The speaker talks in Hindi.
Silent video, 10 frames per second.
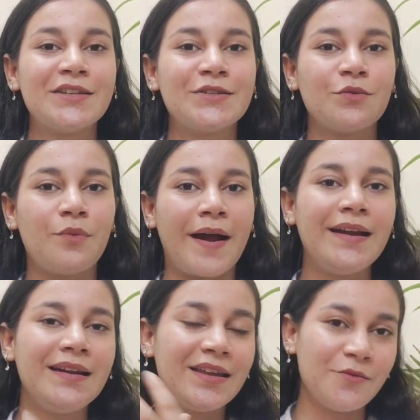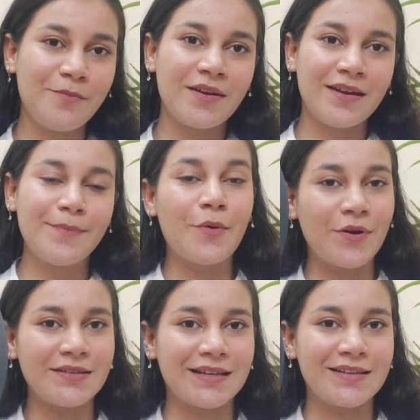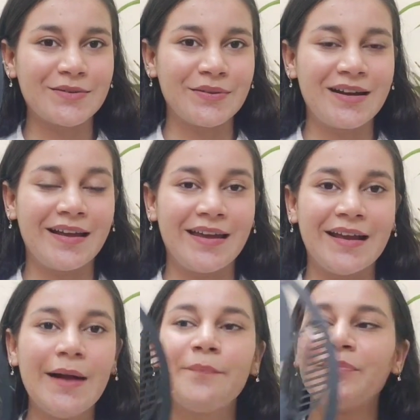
सो वाइट के ऊपर ये बहुत ज़्यादा सुंदर लगेगा